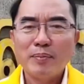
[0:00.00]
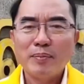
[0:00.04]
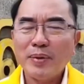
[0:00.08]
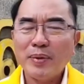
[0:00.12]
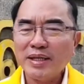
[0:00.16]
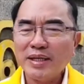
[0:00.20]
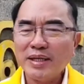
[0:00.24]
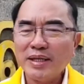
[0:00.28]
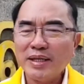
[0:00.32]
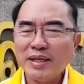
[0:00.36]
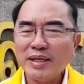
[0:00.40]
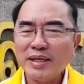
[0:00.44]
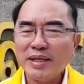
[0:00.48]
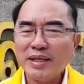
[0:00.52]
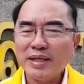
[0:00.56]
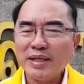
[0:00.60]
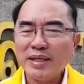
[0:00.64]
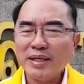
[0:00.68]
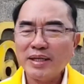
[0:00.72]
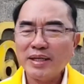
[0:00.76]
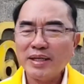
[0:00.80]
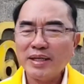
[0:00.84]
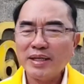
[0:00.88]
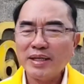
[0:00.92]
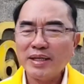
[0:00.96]
ไม่ใช่เป็น
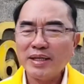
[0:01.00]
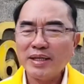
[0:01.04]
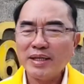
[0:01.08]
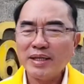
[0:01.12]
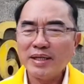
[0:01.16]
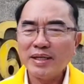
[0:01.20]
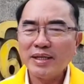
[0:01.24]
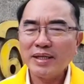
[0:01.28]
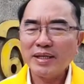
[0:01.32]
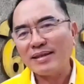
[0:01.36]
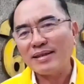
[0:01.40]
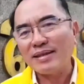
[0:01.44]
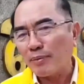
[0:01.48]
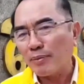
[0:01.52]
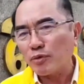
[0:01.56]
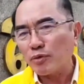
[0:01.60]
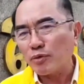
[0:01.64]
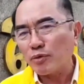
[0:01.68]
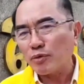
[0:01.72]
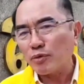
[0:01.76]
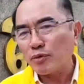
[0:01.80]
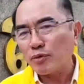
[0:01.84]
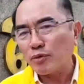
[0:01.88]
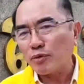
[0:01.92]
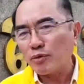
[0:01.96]
การจับจ้
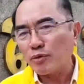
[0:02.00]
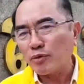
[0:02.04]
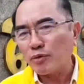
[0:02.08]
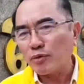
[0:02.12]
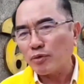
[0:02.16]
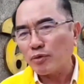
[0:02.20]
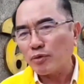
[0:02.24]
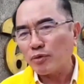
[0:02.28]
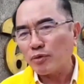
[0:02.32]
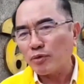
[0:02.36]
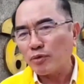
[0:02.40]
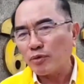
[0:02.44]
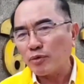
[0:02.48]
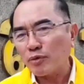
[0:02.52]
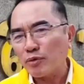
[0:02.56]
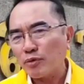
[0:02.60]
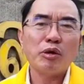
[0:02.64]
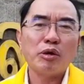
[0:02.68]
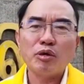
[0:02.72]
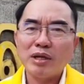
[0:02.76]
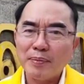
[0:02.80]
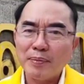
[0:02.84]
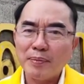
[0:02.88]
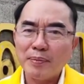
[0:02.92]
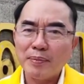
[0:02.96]
วง ไม่ใช่เป็นการล่
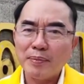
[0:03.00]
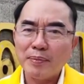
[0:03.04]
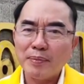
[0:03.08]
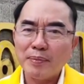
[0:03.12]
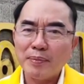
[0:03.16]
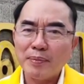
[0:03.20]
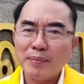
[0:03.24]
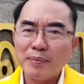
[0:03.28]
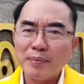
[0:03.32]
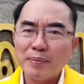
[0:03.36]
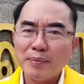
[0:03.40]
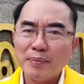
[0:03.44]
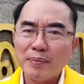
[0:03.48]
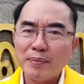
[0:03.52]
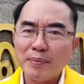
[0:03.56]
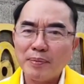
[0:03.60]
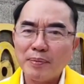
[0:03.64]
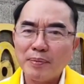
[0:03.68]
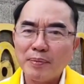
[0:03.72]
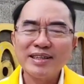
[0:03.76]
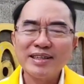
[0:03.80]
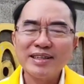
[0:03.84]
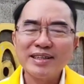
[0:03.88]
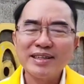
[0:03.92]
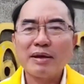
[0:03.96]
วงละเมิด
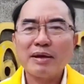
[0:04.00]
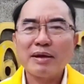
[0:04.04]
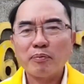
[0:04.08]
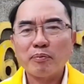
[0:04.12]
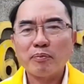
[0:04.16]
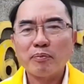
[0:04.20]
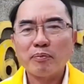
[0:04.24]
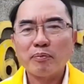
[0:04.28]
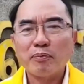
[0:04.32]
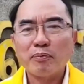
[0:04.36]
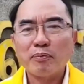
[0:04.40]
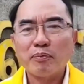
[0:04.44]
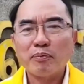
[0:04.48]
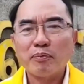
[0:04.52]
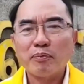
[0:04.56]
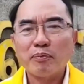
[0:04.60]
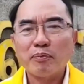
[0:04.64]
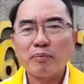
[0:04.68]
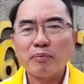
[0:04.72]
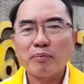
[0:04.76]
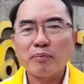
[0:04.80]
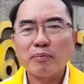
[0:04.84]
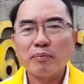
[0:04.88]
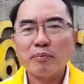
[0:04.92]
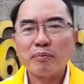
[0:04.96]
ซึ่งแต่พวก
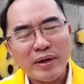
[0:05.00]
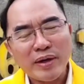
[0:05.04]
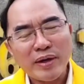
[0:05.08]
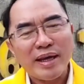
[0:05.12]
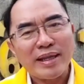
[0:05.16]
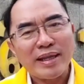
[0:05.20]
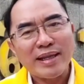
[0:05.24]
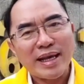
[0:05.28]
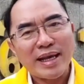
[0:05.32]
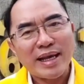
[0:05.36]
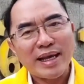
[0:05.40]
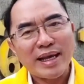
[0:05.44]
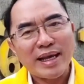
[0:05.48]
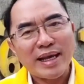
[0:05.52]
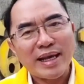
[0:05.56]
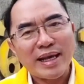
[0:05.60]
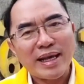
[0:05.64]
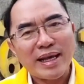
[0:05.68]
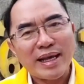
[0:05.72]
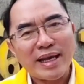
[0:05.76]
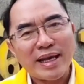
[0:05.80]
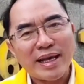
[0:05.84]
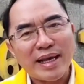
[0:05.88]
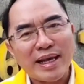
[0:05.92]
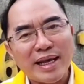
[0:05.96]
เราเห็นหลักฐานที่
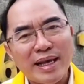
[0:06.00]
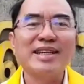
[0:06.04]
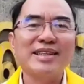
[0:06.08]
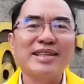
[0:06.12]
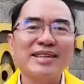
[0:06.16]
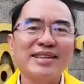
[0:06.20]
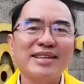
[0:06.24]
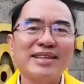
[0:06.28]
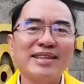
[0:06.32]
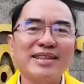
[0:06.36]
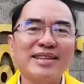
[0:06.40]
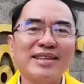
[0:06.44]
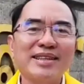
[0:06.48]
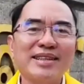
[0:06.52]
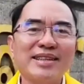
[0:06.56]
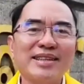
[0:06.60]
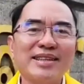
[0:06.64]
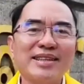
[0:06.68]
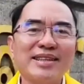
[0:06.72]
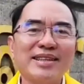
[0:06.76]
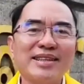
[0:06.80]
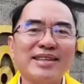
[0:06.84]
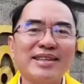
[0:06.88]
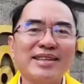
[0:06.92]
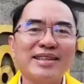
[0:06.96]
ชัดเจน
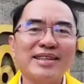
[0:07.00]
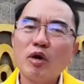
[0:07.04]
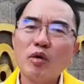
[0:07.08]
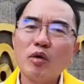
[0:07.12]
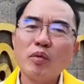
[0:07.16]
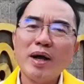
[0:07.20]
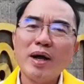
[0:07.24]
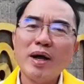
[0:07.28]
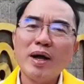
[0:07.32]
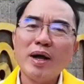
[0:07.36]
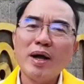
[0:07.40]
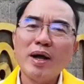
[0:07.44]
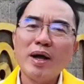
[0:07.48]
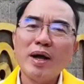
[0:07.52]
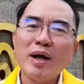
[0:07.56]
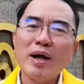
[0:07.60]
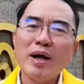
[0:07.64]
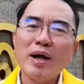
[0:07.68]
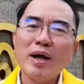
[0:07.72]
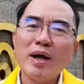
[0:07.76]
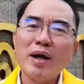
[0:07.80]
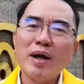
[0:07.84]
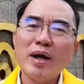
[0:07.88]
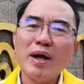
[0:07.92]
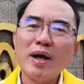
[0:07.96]
และปรากฏว่าการ
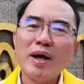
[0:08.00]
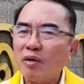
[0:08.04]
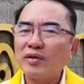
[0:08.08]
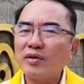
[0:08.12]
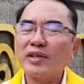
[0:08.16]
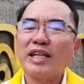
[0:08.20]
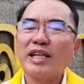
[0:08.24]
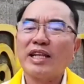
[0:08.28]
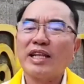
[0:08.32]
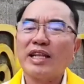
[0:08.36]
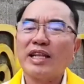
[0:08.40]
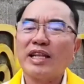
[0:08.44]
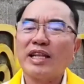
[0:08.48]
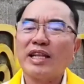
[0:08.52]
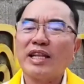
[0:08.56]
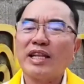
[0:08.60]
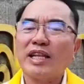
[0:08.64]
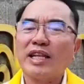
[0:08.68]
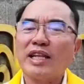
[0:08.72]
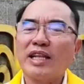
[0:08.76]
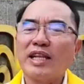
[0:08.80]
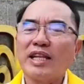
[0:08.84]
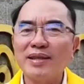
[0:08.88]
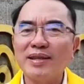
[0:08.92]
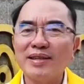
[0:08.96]
ที่เราแสดงออกแบบ
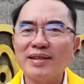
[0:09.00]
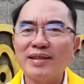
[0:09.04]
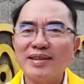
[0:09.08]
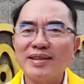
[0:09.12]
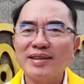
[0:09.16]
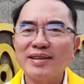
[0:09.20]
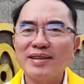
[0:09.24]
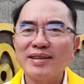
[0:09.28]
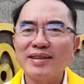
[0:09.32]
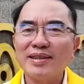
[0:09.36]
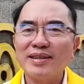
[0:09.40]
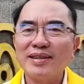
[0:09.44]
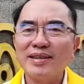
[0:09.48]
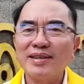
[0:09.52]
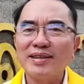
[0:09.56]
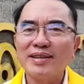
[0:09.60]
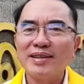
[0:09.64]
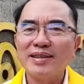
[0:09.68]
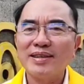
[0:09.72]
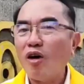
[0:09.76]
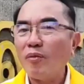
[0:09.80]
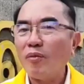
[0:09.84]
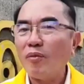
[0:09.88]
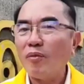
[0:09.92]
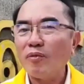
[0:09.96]
นี้เขา
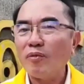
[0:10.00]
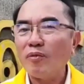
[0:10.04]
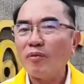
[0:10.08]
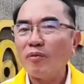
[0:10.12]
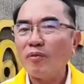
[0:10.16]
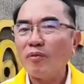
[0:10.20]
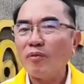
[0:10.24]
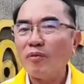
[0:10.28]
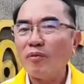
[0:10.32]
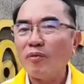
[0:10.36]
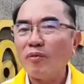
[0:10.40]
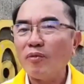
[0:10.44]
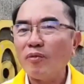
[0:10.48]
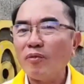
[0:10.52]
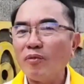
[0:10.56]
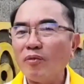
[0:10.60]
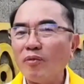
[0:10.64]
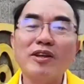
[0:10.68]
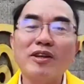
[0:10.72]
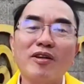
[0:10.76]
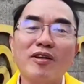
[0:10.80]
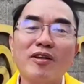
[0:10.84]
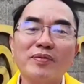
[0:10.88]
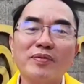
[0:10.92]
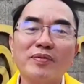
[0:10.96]
ฟ้องฟ้องผมเลยครับพี่
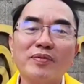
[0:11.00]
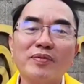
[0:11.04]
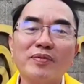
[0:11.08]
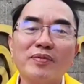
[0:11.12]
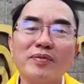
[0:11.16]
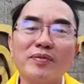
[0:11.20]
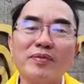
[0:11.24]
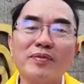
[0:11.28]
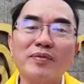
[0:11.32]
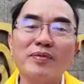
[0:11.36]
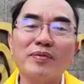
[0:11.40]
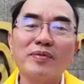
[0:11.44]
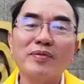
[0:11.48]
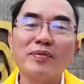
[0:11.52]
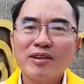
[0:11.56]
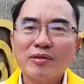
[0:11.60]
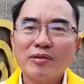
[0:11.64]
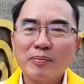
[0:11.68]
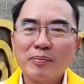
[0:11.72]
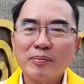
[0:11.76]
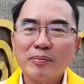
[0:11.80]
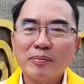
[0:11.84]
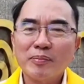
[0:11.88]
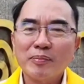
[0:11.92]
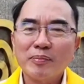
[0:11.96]
น้อง
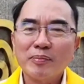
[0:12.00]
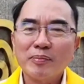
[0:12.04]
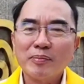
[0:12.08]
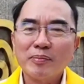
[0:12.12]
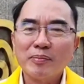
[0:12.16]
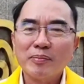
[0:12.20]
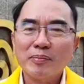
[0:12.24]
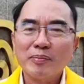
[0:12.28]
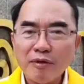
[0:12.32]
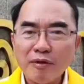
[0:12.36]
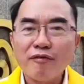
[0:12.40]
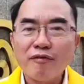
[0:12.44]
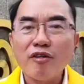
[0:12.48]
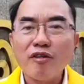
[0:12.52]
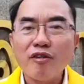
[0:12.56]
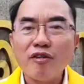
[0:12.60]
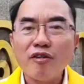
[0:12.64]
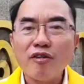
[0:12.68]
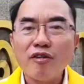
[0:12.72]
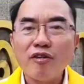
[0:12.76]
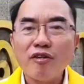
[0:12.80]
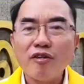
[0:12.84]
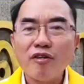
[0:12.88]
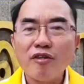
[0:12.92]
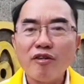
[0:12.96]
พี่น้องทราบไหมครับว่าเขาฟ้อง
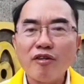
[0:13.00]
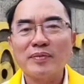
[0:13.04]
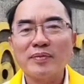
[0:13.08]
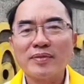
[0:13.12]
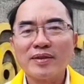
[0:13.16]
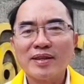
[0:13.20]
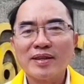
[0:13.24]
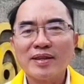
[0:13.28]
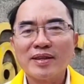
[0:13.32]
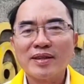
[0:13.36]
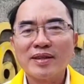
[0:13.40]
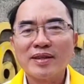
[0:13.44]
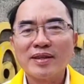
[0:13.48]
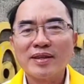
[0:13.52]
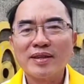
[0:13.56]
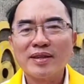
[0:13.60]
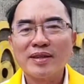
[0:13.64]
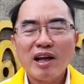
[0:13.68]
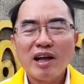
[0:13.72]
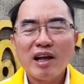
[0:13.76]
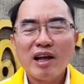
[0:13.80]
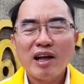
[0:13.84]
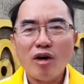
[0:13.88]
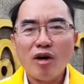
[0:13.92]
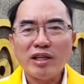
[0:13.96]
เท่าไห
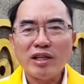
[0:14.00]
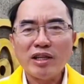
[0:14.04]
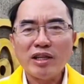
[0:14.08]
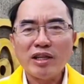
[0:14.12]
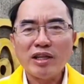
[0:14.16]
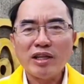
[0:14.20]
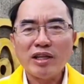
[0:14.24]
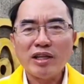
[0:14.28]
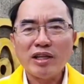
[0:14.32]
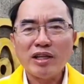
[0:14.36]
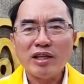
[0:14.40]
ร่้็ฟ้องทั้งหมด